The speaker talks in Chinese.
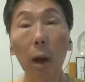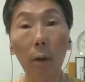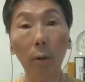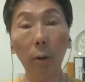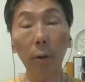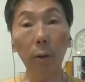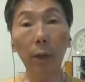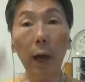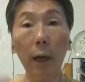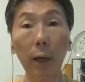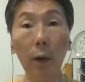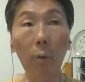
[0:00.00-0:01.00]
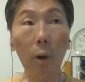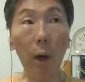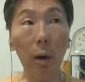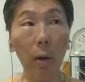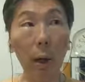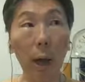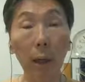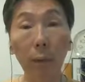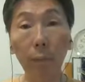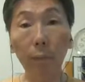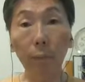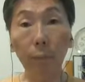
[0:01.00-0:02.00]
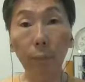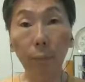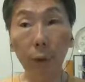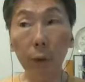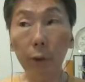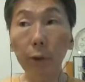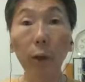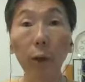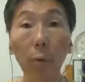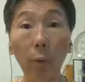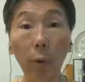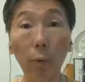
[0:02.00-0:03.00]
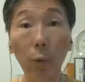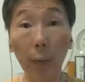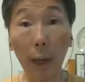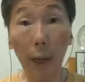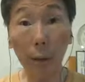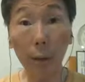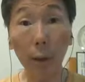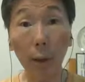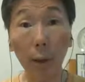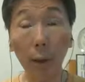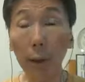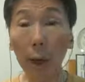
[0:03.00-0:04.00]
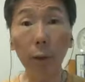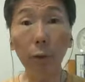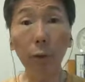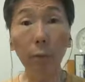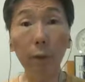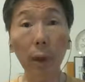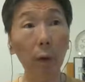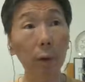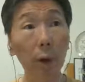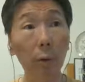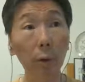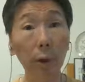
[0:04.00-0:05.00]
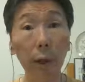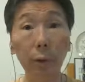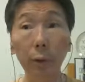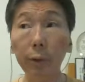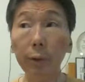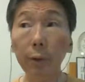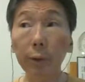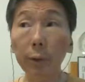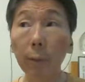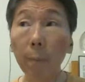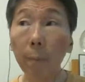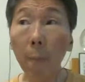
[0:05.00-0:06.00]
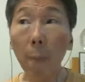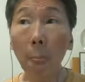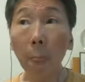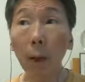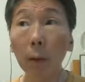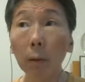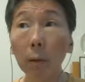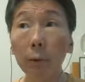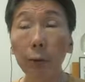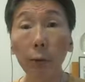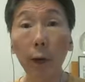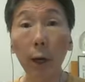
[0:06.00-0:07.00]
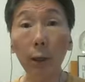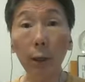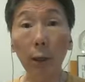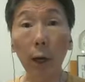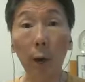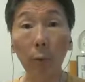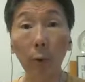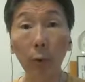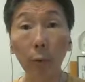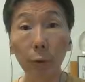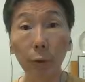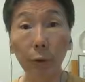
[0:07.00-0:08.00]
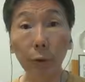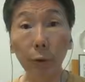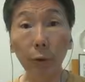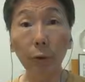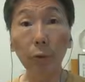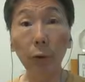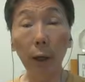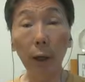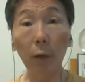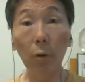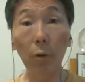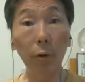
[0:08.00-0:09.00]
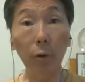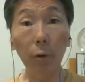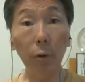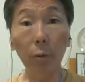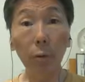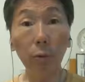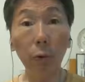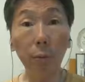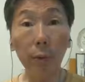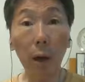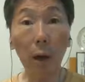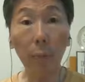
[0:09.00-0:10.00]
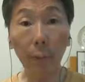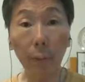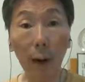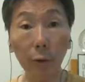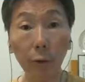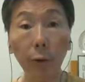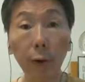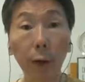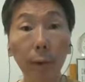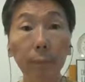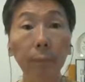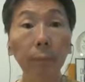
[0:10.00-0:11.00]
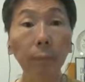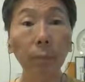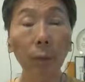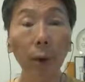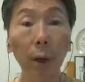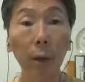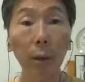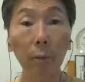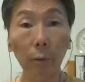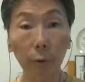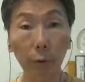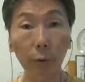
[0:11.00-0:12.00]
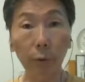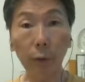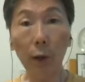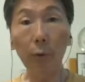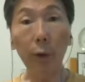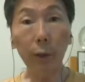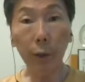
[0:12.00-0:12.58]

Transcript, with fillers: 然后夏天我还要看室内温度会不会太热，太热睡不着。像我前几次。室内体感温度四十度，那个我就睡不着，没办法睡，我就稍